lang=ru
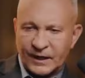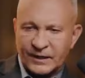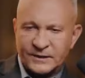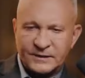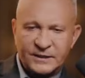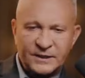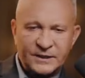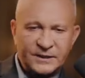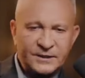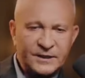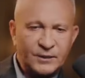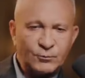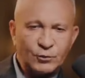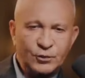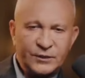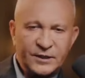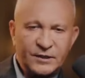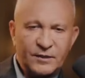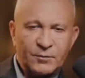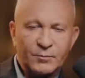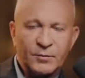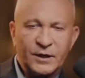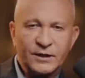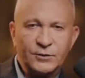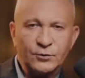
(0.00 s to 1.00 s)
А если я
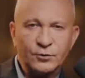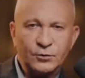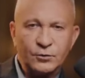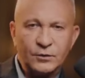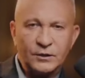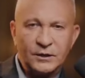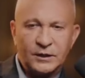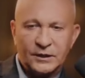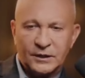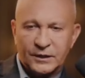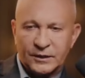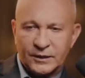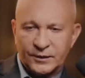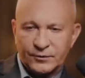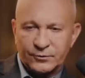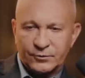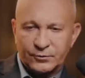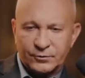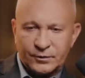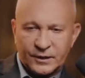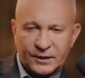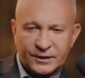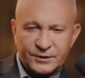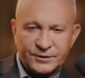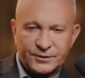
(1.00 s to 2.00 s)
кому-то обманул,
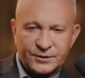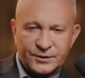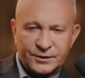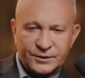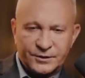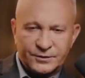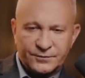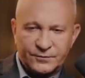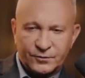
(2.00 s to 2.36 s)
то как раз через